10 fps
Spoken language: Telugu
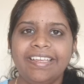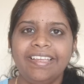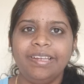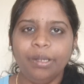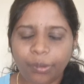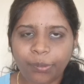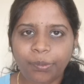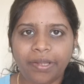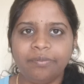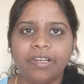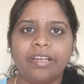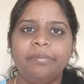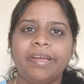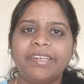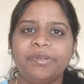హలో అండ్
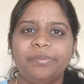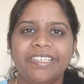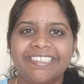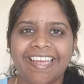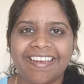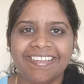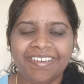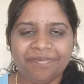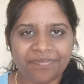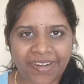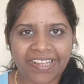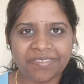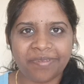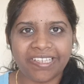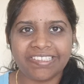వెల్కమ్ బ్యాక్ టు మై ఛానల్
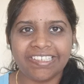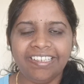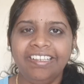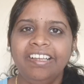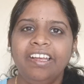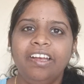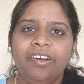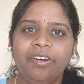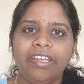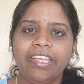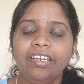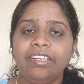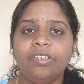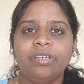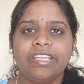ఫ్రెండ్స్ మ్యాజీ ఓకే
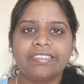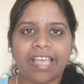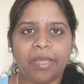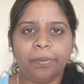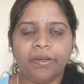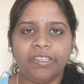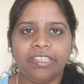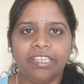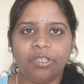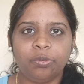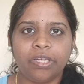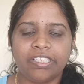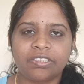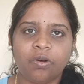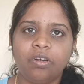టూ డేస్ అయిపోయింది టూ
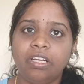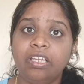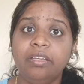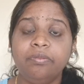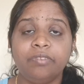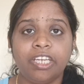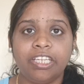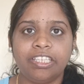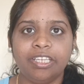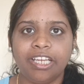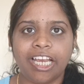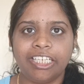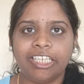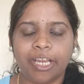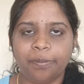డేస్ ఓన్లీ నేనైతే
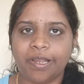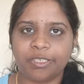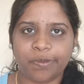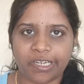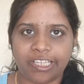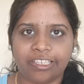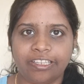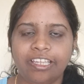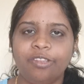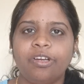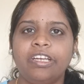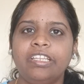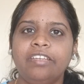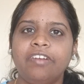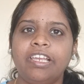ఎలాంటి డైట్ ప్లాన్స్ పెట్టలేదు కదా
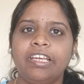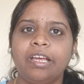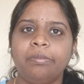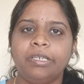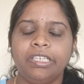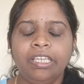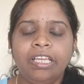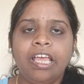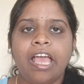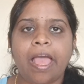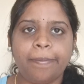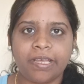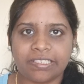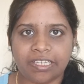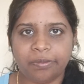ఎందుకంటే దివాళీ కాబట్టి
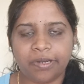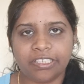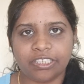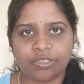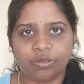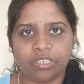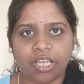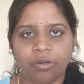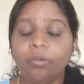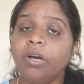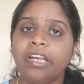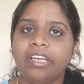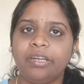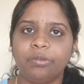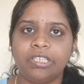హ్యాపీగా సెలబ్రేట్ చేసుకుంటారు
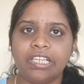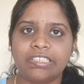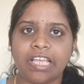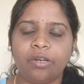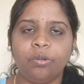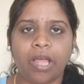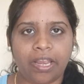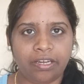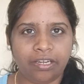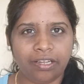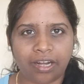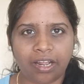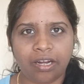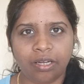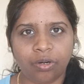అని నేను వదిలేశాను అండ్ నిన్న
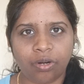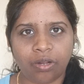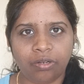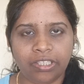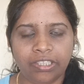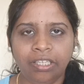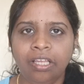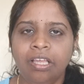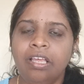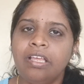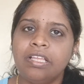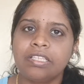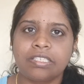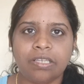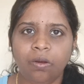గ్రహణం కూడా ఉండింది
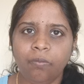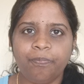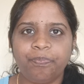సో